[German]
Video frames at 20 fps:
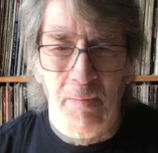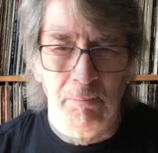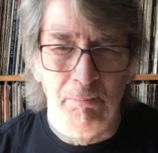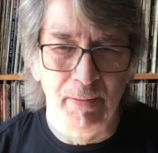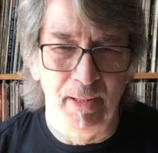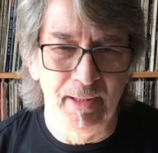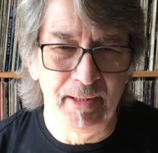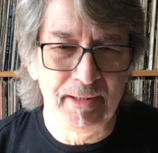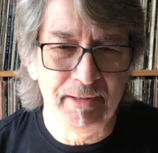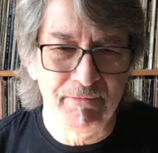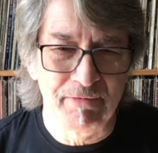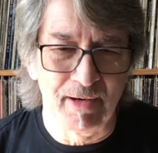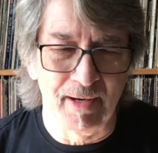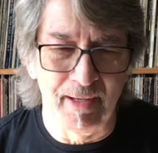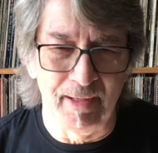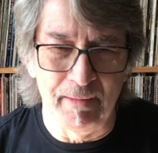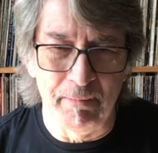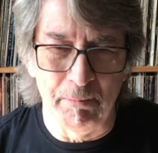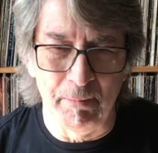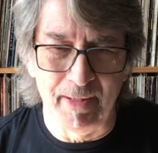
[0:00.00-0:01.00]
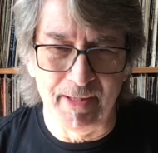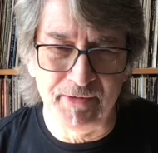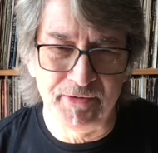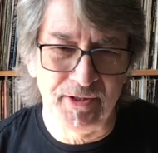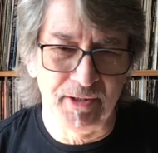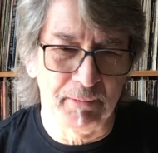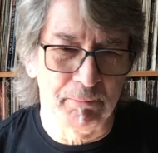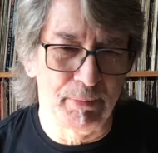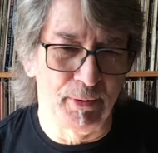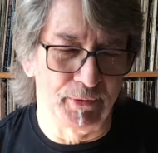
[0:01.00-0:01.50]
Berlin war ein
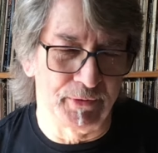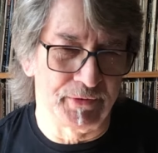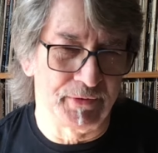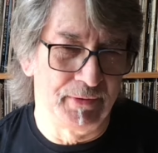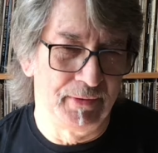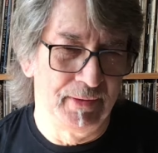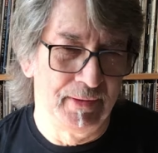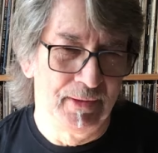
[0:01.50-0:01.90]
Melting Pot.